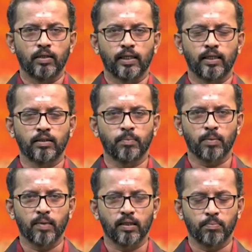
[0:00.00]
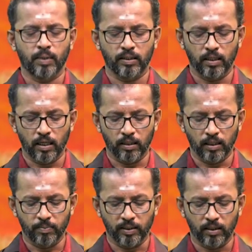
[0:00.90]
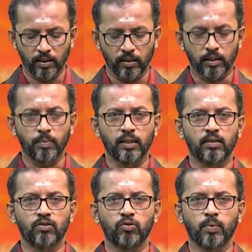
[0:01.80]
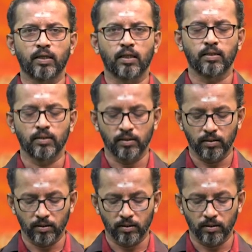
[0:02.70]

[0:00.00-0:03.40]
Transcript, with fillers: இன்றைக்கு டிசம்பர் மாதம் பதினான்காம் திகதி தமிழுக்கு சுபகிருது